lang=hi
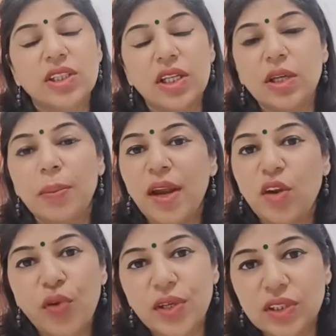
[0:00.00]
जल्दी
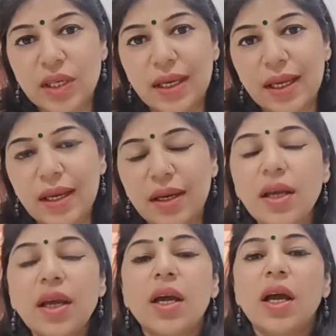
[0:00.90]
मैनिफेस्ट करने के
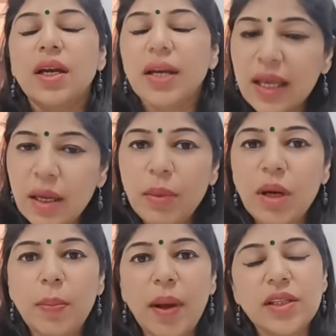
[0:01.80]
लिए नहीं
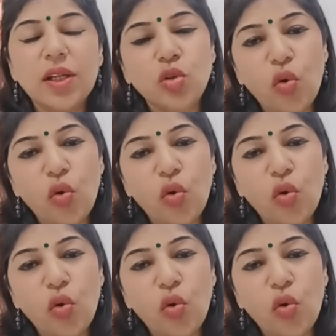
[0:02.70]
मिल पाता